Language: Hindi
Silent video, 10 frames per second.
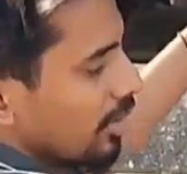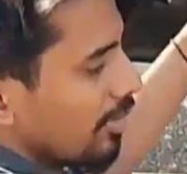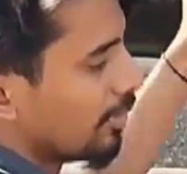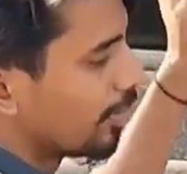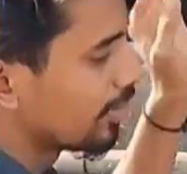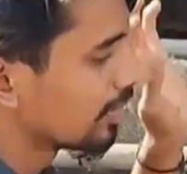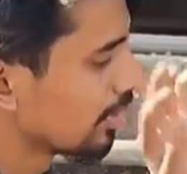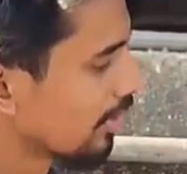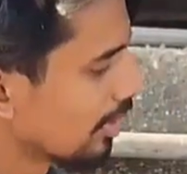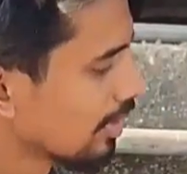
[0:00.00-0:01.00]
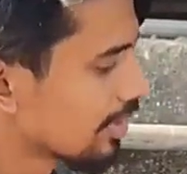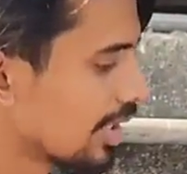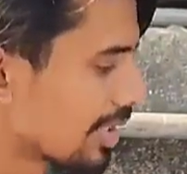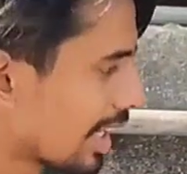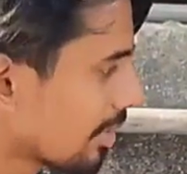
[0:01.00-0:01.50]
ये भी वही छह सात महीना
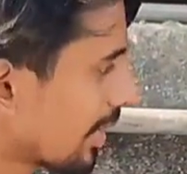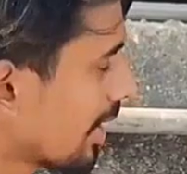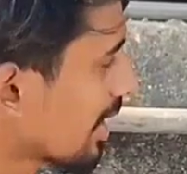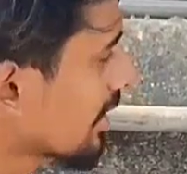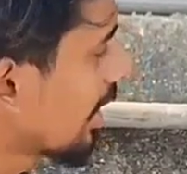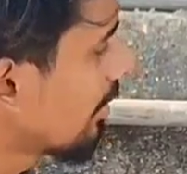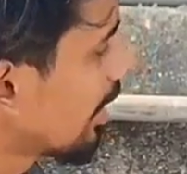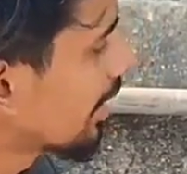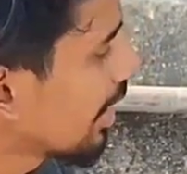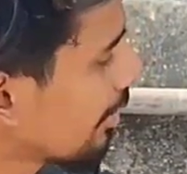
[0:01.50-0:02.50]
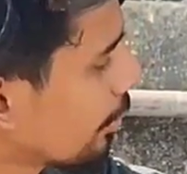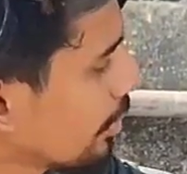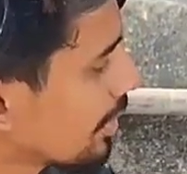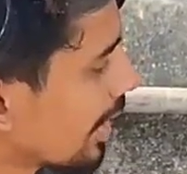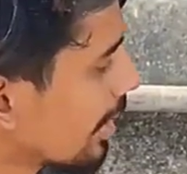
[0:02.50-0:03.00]
छह सात महीना सेम डिटेल
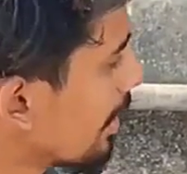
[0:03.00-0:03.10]
फुल जेड